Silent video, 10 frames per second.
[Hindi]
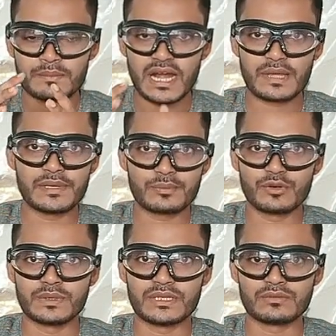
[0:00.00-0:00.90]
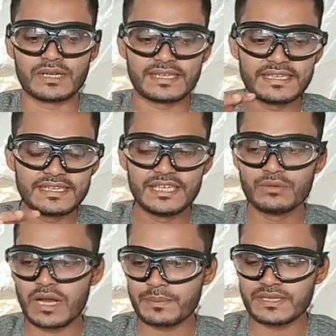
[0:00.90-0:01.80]
बारे में आपको बताऊंगा कि
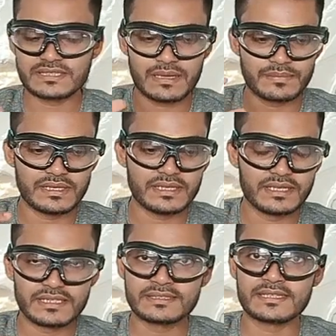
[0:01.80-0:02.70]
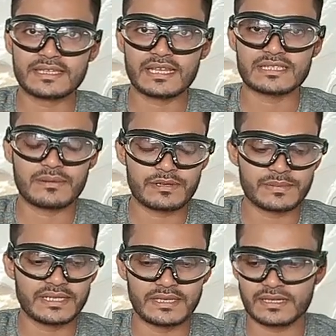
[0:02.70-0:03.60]
क्यों आपके सामने इतना सारा सामान
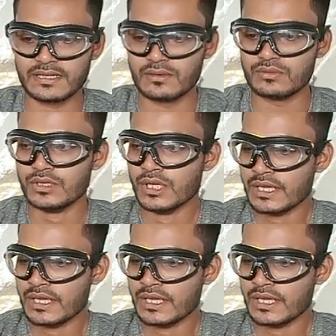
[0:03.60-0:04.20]
मैंने रखा हूँ